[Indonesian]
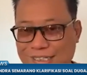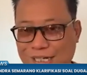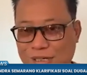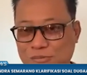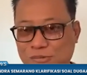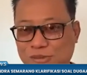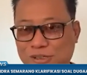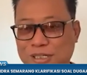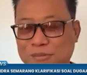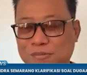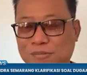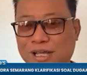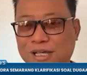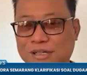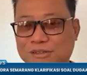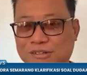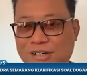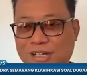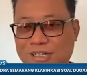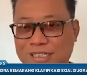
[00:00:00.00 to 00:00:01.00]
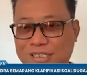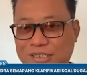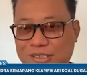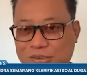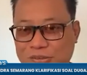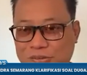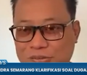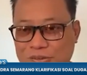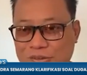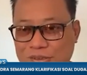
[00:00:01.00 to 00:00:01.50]
saya tidak mungkin melakukan
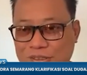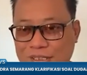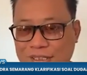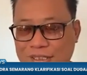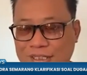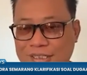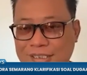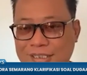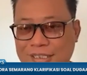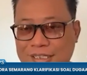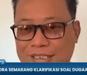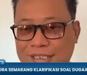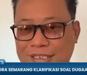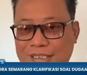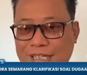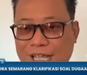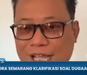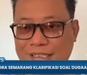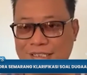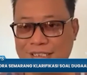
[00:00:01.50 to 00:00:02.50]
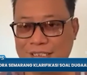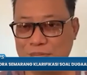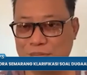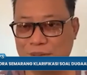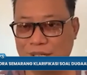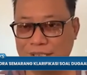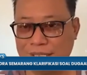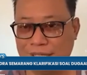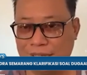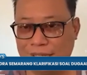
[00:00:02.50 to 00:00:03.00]
itu jadi
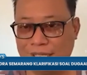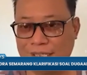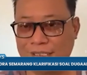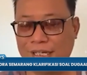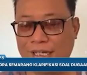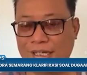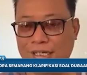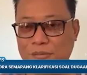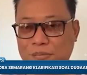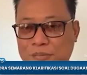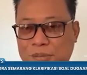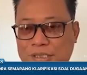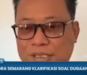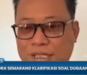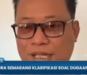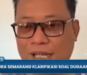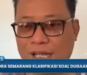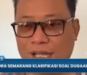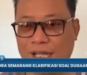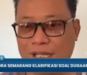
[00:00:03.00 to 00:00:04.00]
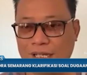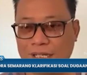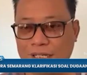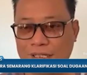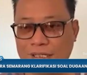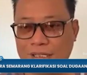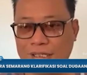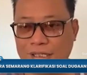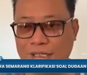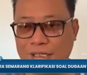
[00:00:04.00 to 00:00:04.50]
saksi banyak yang bisa
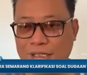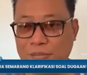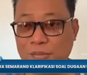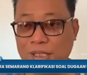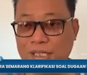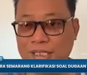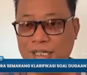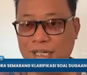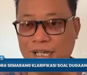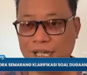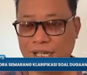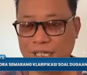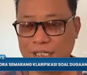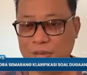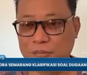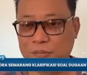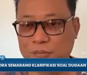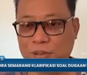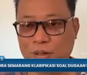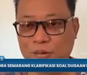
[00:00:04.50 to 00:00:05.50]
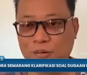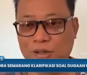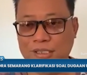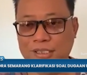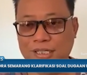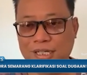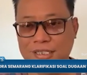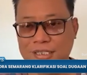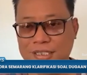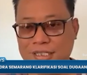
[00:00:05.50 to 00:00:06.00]
uh, melihat bahwa
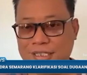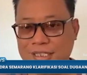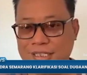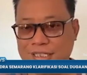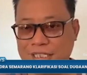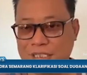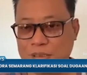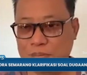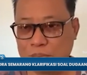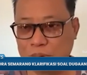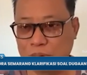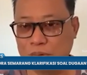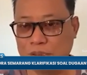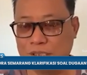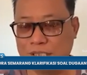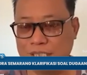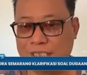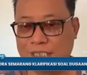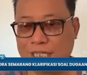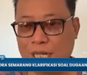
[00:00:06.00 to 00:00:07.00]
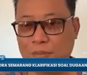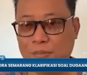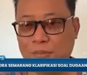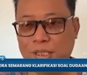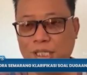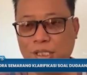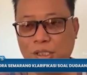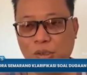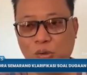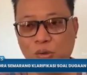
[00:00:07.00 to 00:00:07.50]
saya sedikit pun tidak
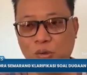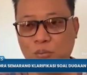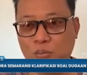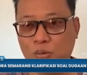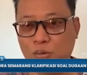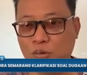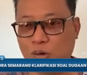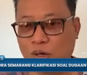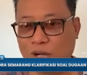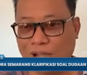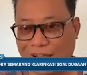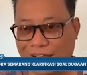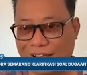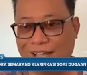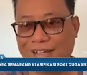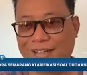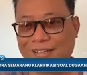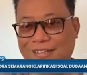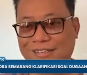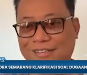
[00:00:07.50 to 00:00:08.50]
menyentuh muka